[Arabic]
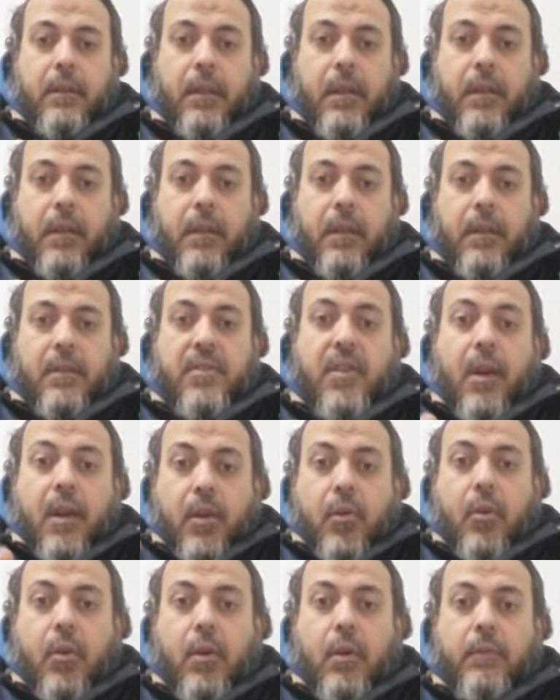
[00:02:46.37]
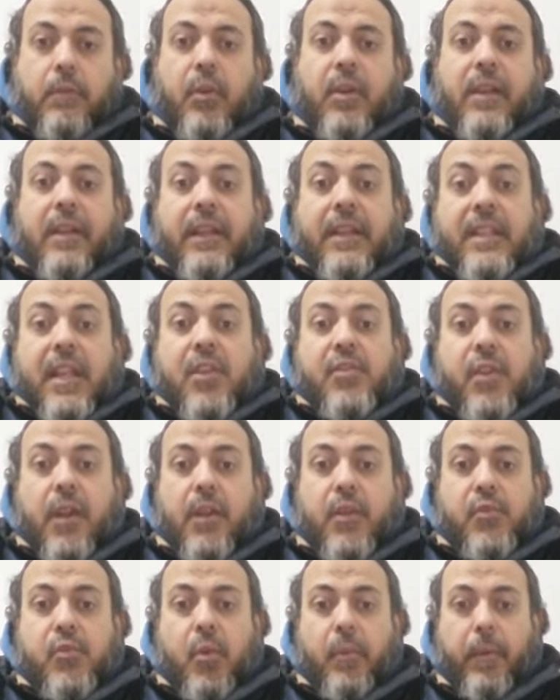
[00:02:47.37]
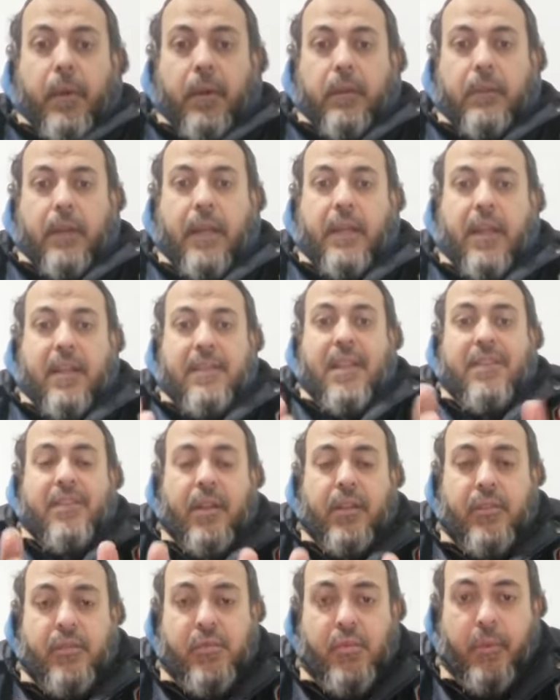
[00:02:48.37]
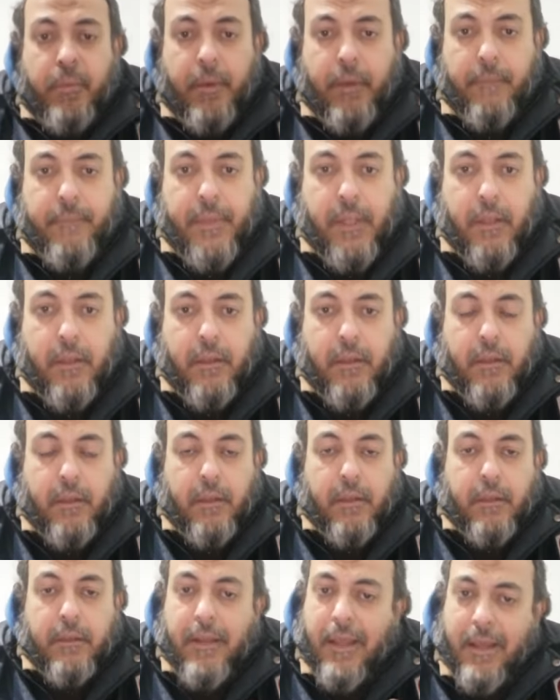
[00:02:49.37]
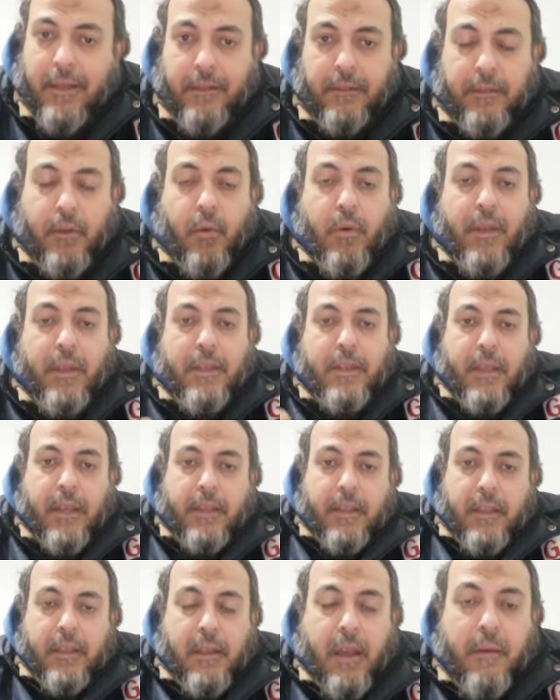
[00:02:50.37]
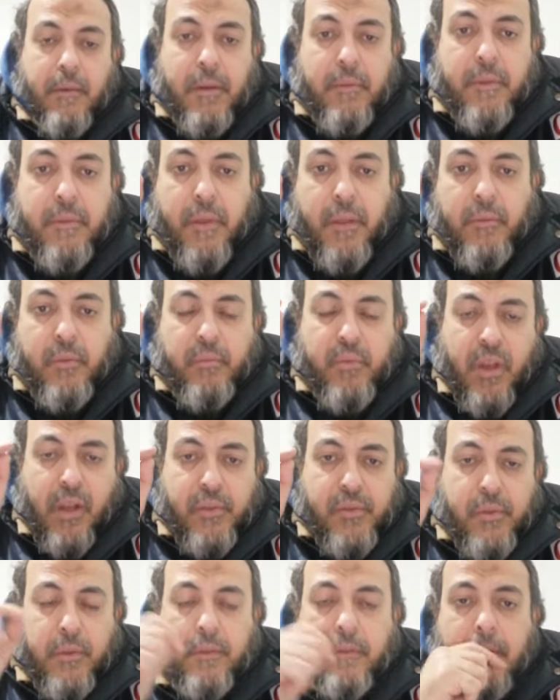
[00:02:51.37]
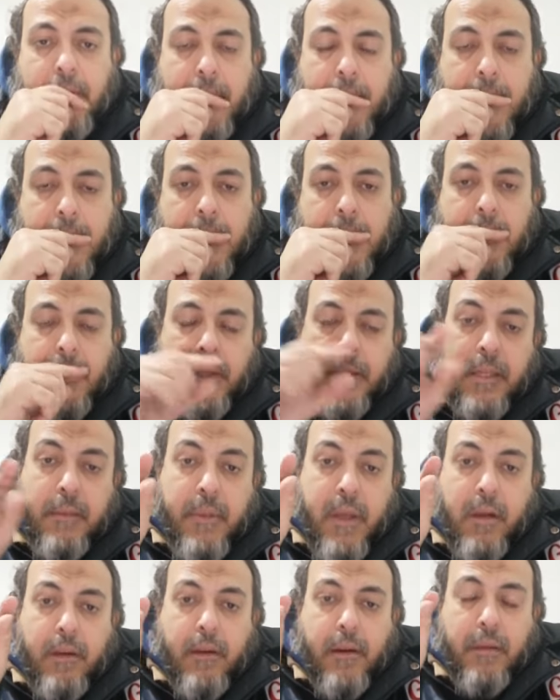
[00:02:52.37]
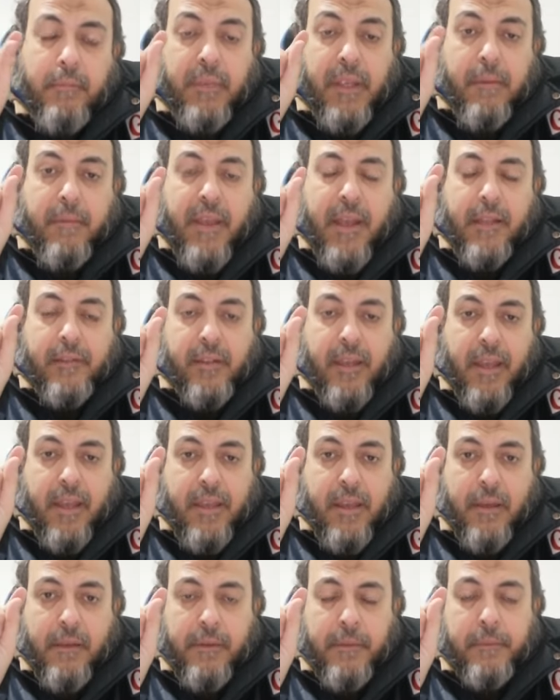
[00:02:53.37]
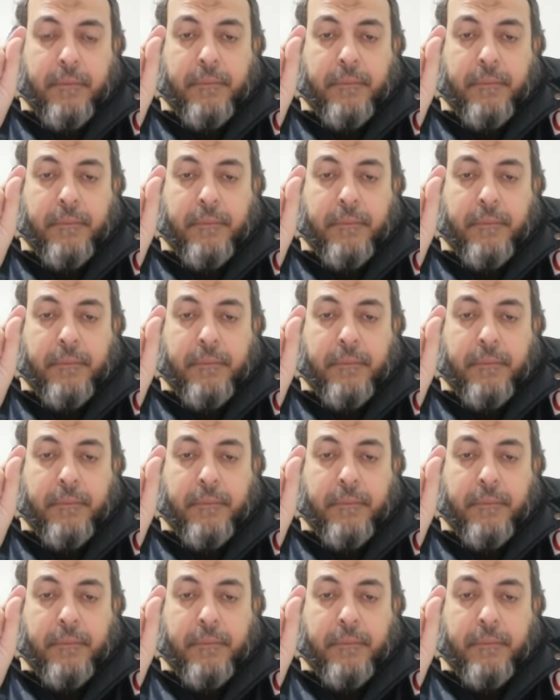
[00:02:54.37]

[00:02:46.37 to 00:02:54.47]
يعني ظاهره يقول لك حين يصلي الصبح يعني أثناء صلاة الصبح لا هو يعني عمرو بن ميمون بيقصد اللي بيقرا 100 ايه